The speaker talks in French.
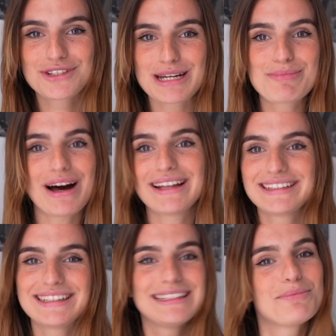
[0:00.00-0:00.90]
Je sais pas,
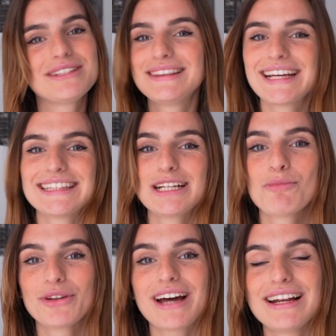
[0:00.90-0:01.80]
des, des petites techniques
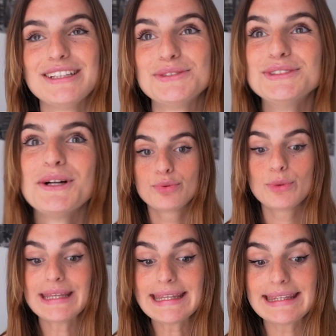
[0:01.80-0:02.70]
mentales et tout.
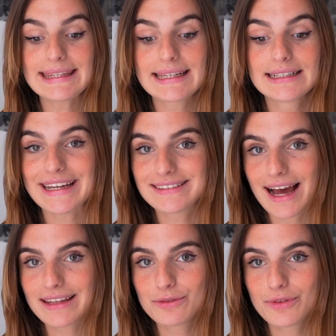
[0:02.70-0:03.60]
Puis, est
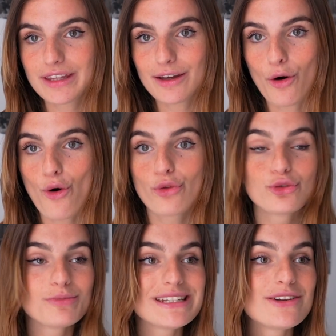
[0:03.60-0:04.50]
arrivée en
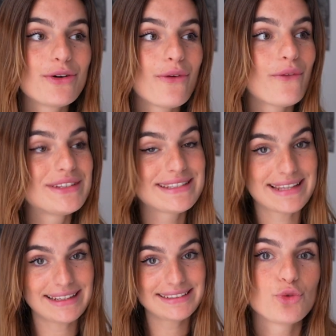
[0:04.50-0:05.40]

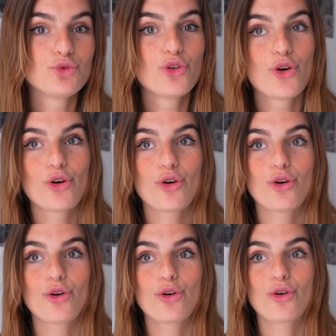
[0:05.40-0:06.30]
2017, une
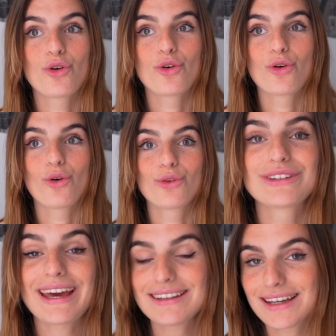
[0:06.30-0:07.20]
euh,
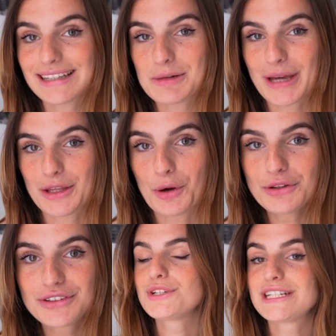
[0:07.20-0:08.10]
très très sale
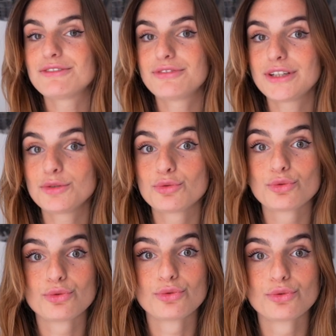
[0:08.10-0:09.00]
période. J'ai fait
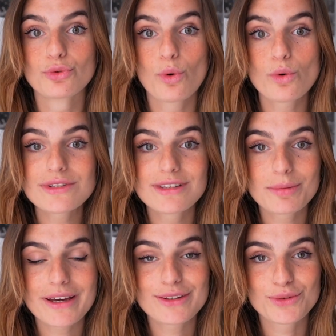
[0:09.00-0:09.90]
une grosse
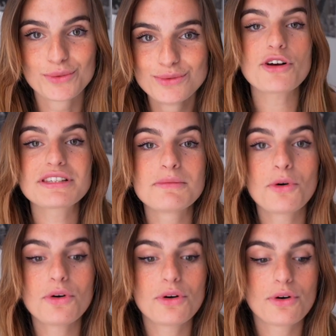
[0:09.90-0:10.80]
dépression.
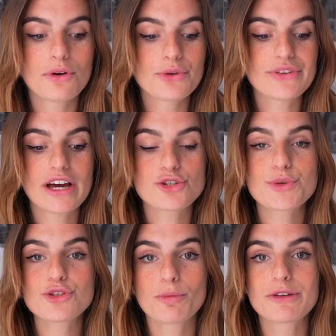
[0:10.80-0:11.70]
Forcément, euh, ça a
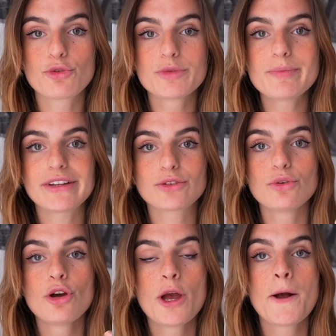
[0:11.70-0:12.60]
joué sur mes phobies parce que
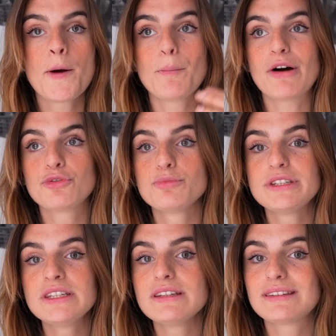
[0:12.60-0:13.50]
ma
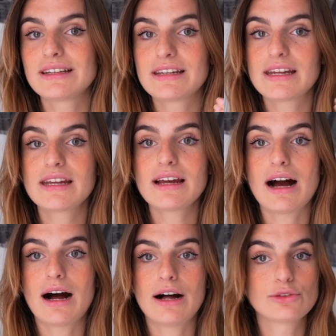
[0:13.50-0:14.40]
phobie, c'est lié
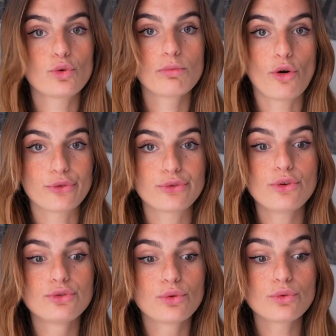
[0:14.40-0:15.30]
à un trouble
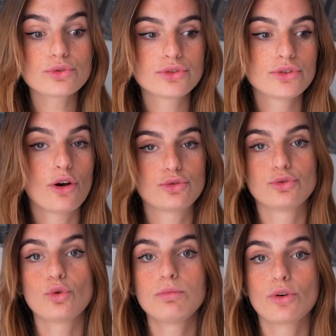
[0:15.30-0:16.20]
anxieux. Donc, euh, ce
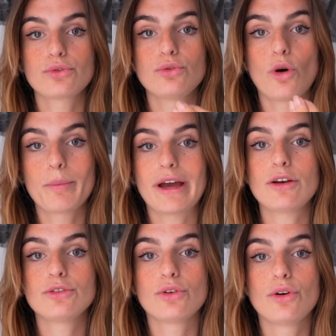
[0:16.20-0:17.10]
trouble anxieux en
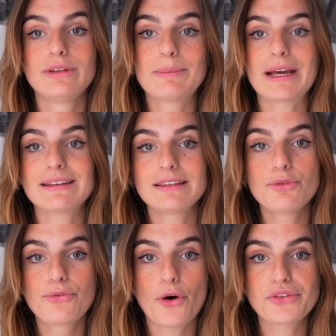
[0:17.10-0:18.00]
période
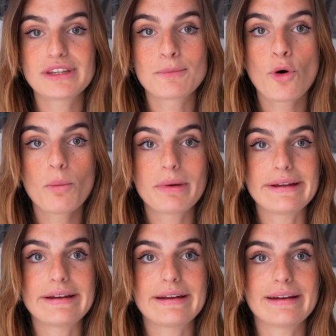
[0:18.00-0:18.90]
dépressive, forcément,
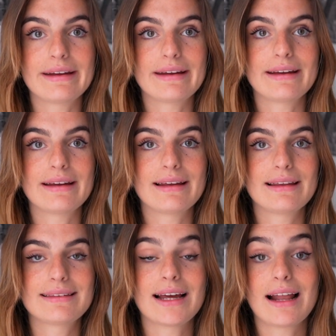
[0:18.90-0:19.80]

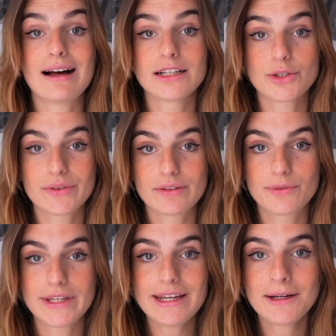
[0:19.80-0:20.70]
ben, ça l'a
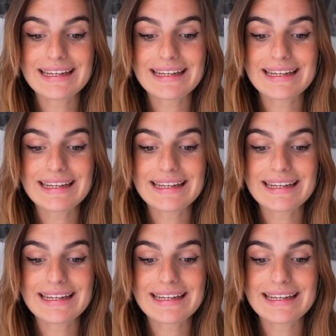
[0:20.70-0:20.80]
intensifié.